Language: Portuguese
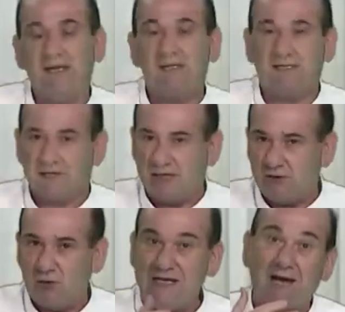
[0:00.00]
Se a
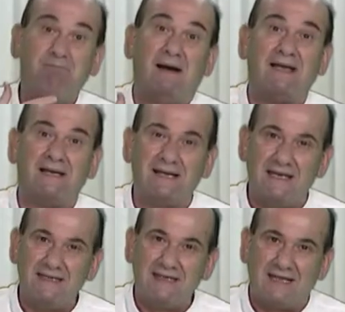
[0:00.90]
gente olhar para a
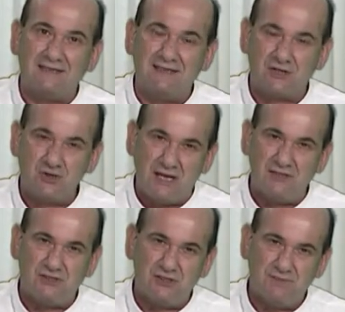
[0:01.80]
realidade da
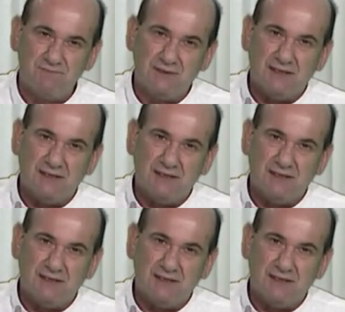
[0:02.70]
gente,